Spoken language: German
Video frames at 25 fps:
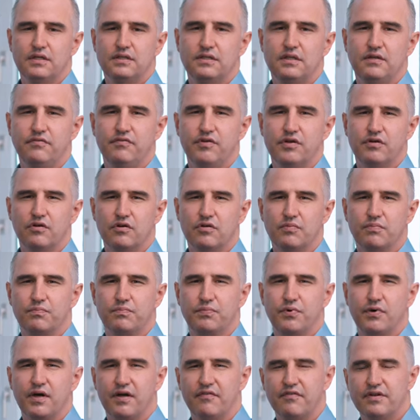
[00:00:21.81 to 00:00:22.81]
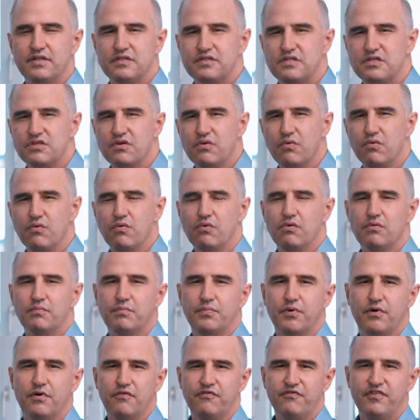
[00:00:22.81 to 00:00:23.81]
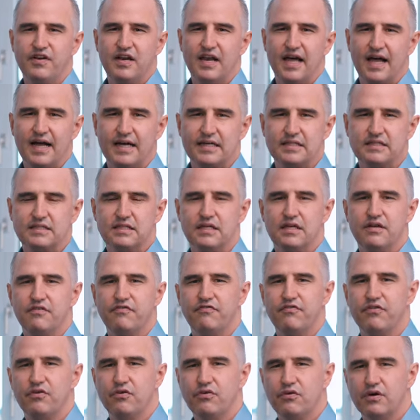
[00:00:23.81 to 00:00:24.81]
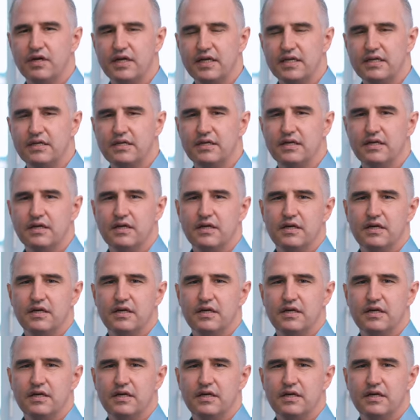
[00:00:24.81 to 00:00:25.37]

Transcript: die wir durch Prävention, Prophylaxe, Fluorid,